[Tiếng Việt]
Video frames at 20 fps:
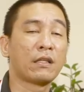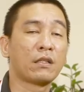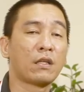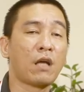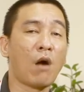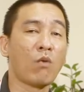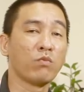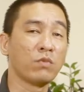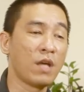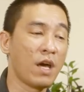
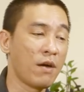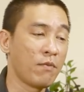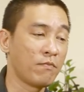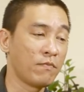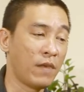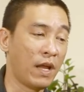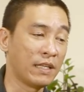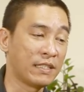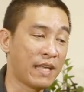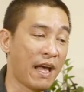cộng
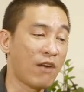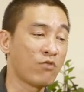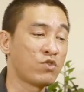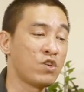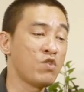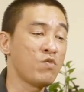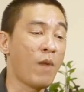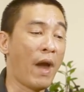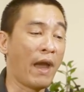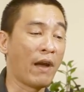thêm là sao
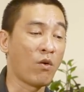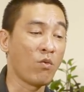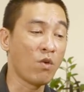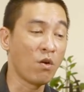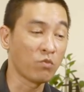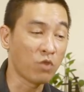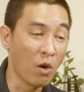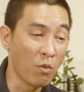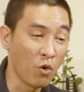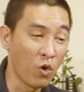chiếu mạng cũng
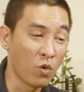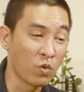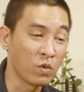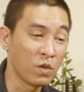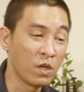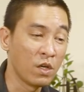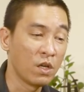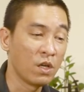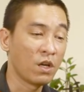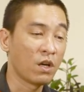không tốt luôn
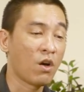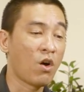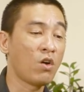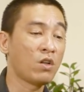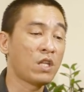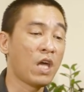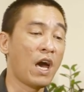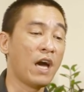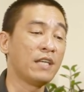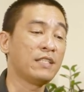có
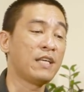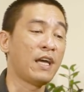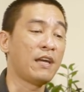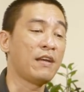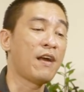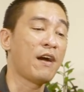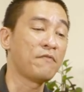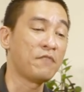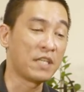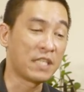thể xảy
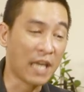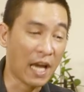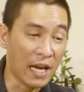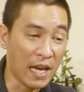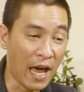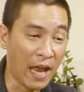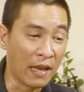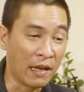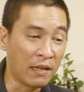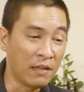ra việc chẳng
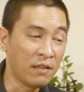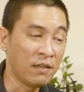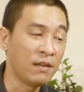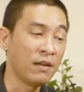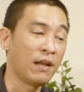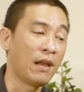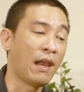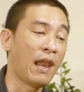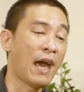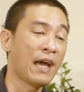lành
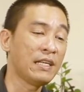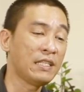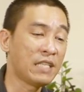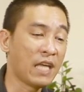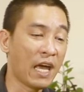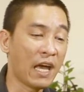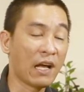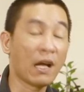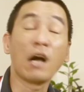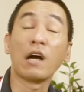lái
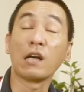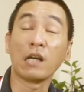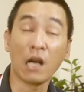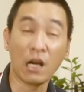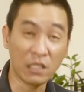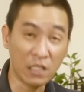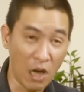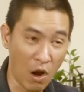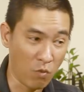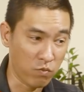xe cần
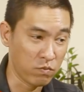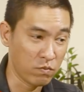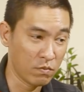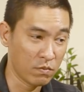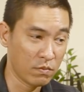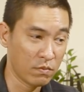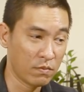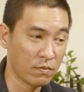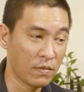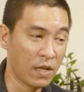cẩn trọng
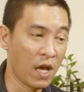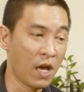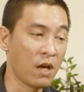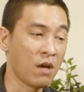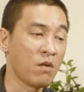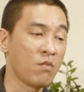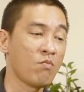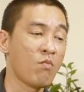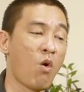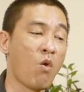ha
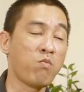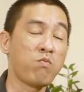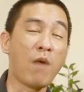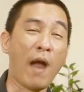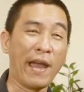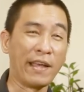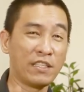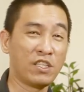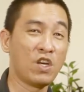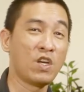bổn
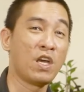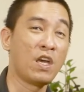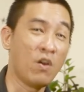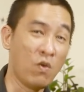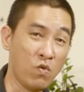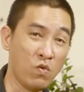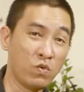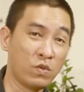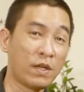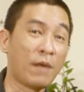mạng suy
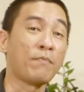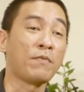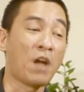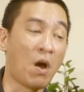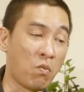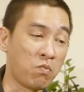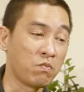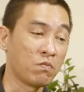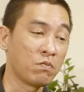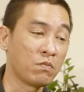yếu trầm
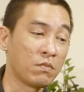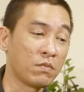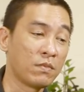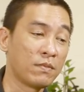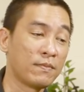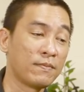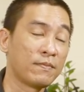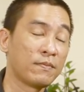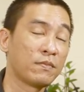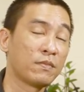trọng
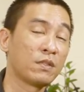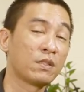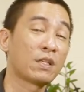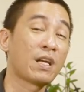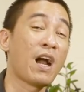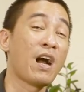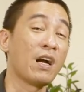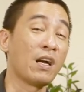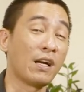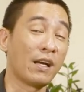
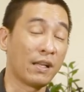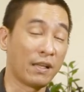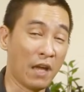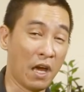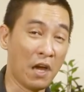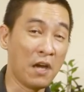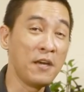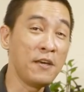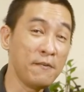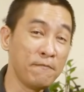cần
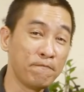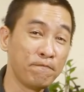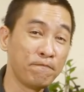để ý